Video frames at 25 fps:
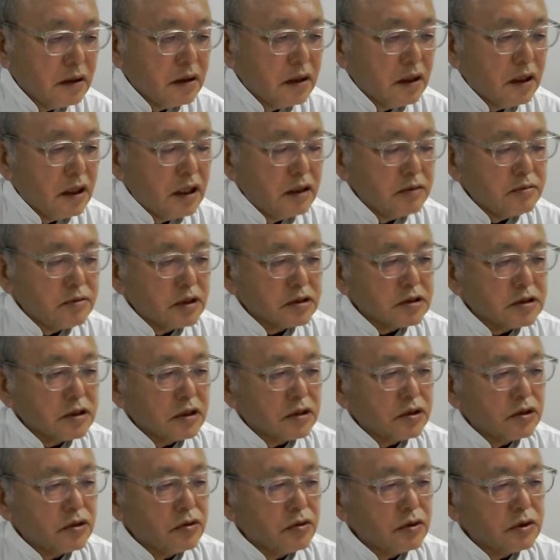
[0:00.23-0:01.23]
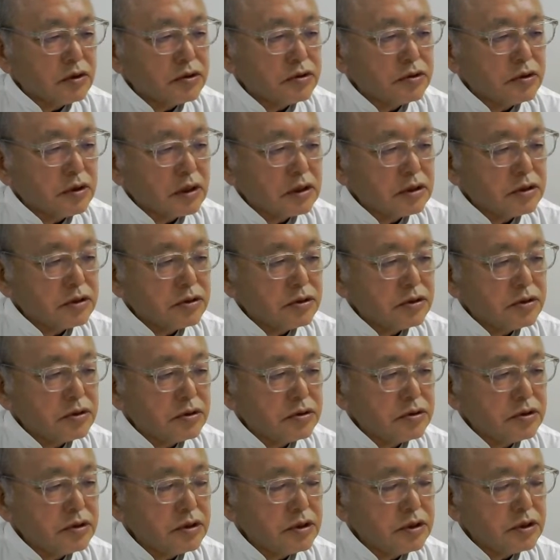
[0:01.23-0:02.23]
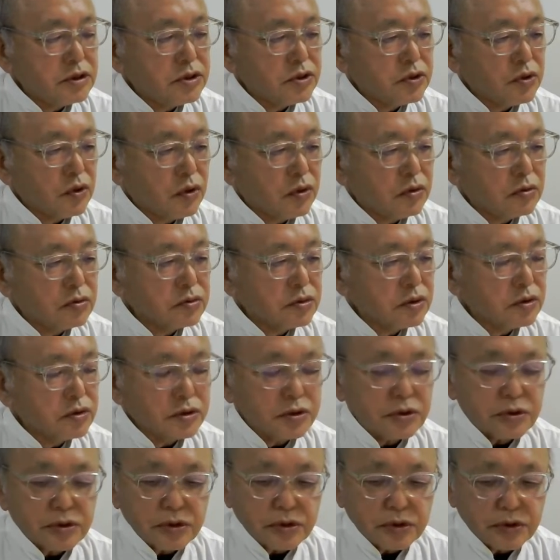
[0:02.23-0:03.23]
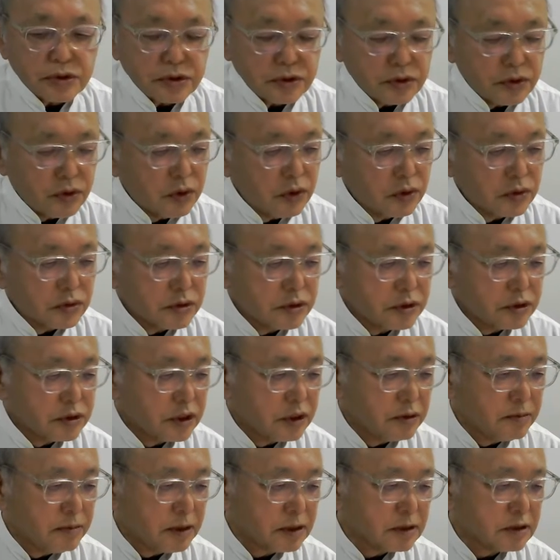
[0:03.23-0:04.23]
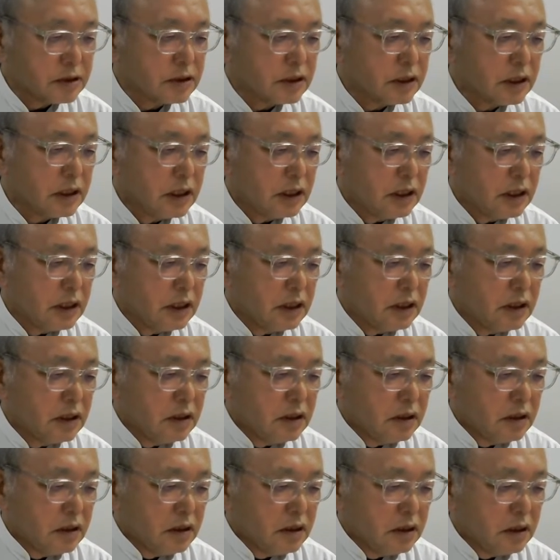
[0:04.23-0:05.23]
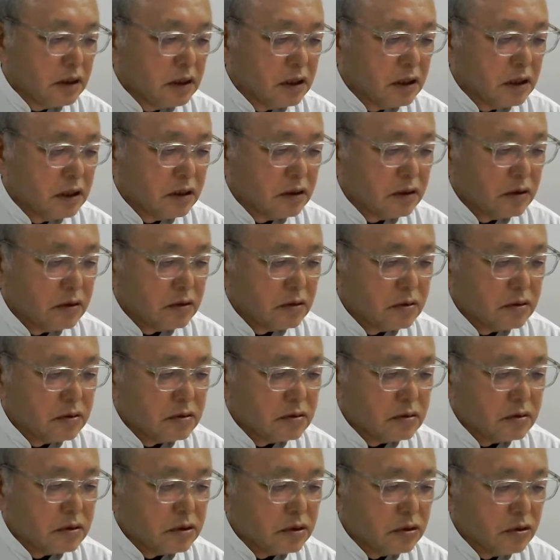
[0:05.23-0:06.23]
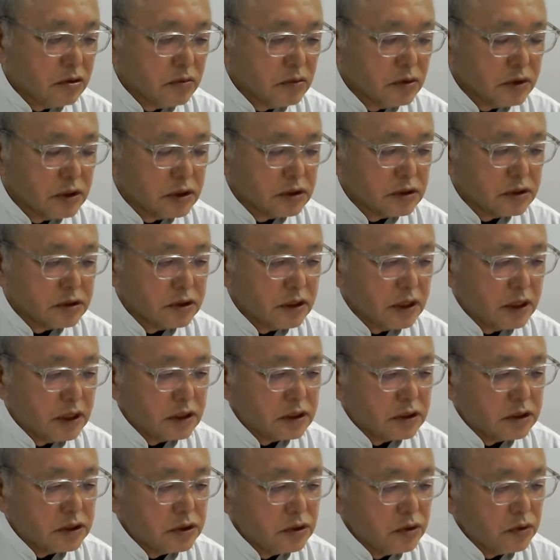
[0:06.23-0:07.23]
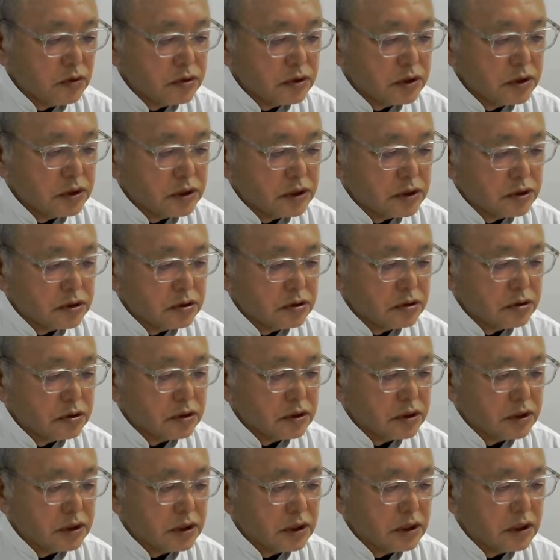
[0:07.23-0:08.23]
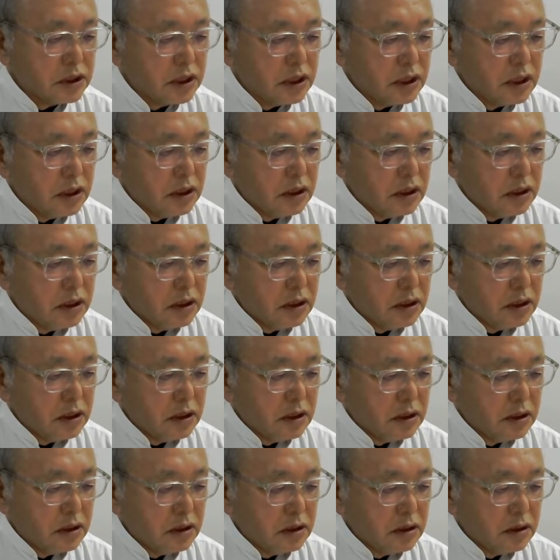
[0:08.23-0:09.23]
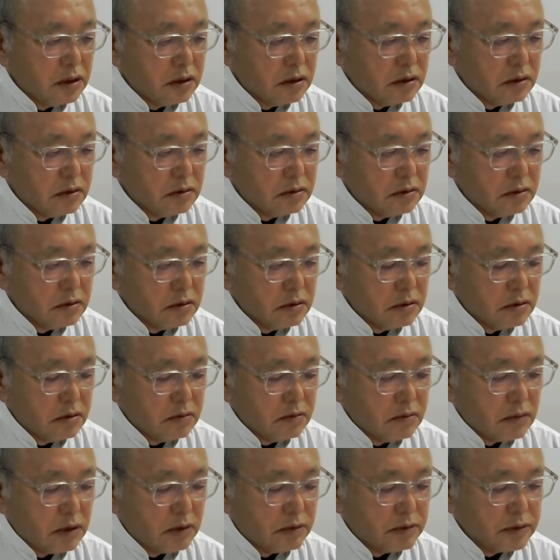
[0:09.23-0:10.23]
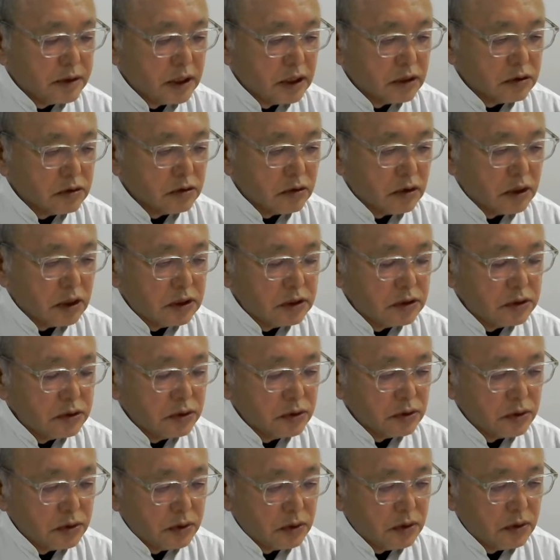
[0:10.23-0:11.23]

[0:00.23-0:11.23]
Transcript: えー、皆さん今日は10月12日の宇野塾通信をお送りしています、えー、今日もですね昨日に引き続き、えー、アフリカとかインドの